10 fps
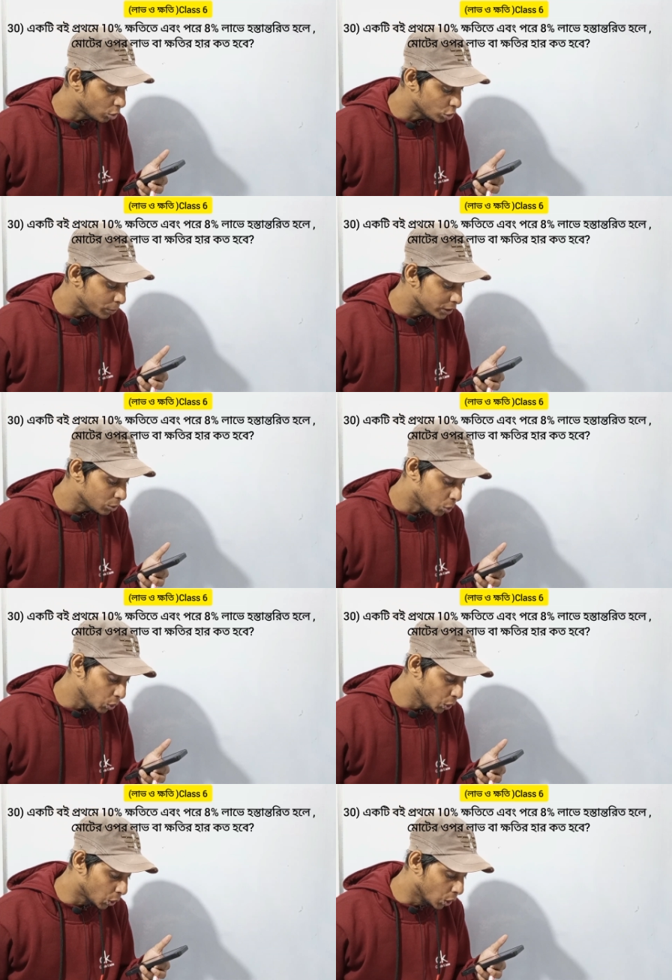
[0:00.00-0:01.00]
দশ পার্সেন্ট
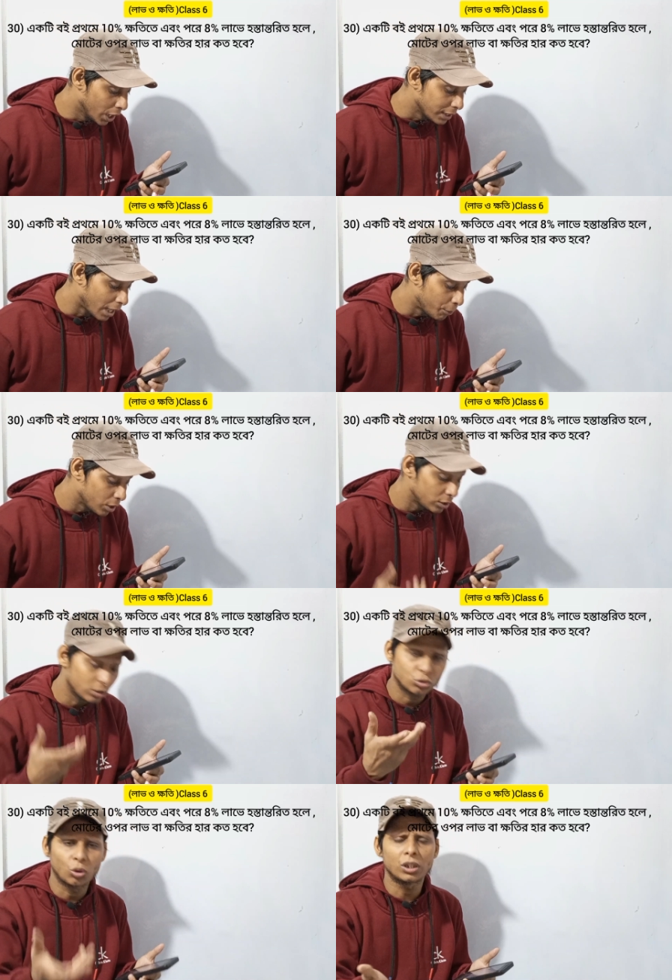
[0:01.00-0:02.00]
ক্ষতি হলো তারপরে
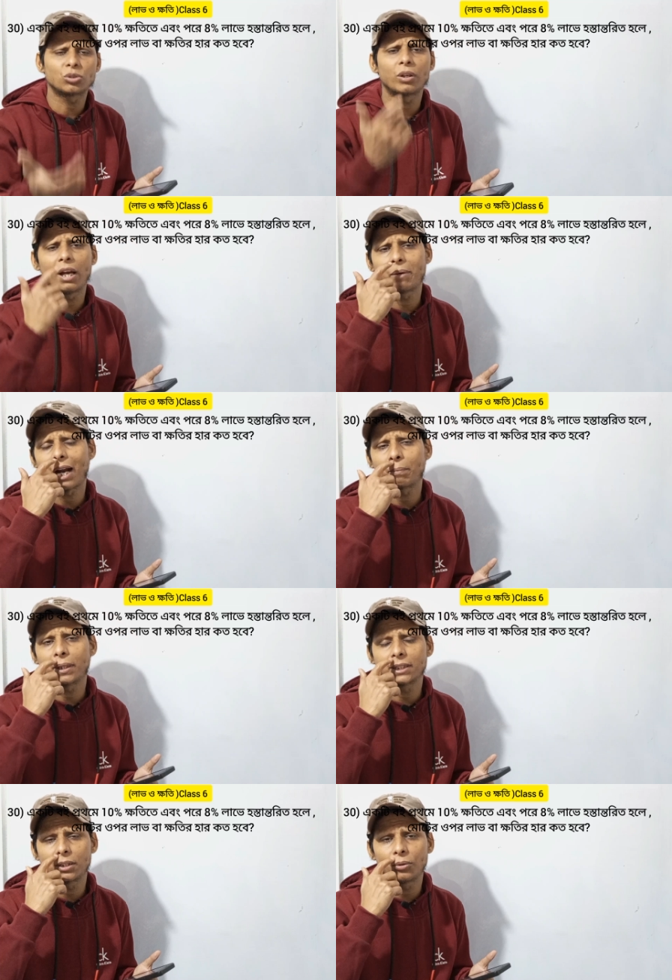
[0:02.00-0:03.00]
সঙ্গে সঙ্গে আমার আট
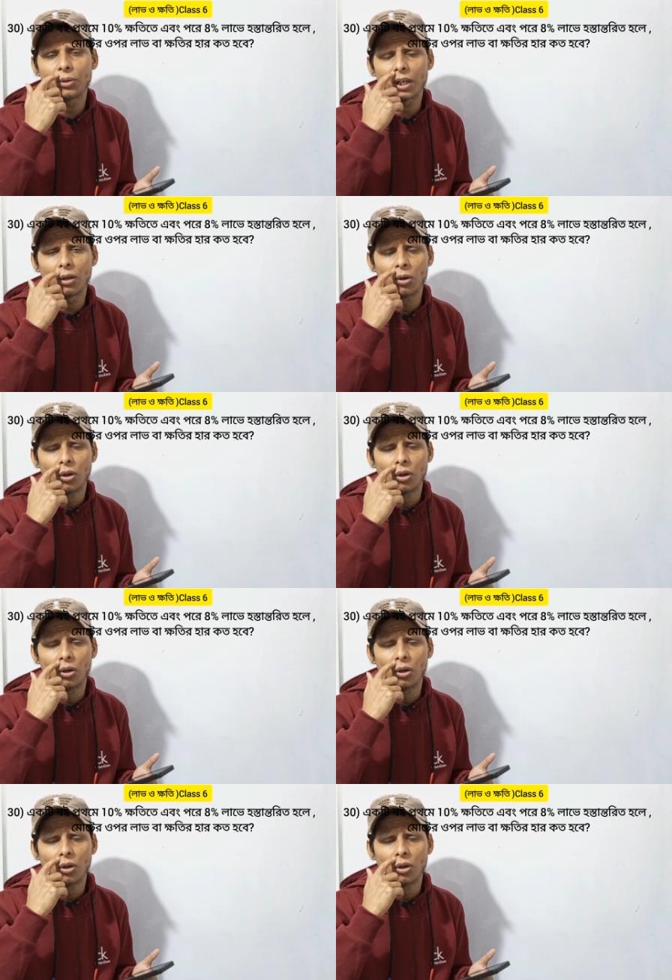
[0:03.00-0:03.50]
পার্সেন্ট কী হয়ে গেল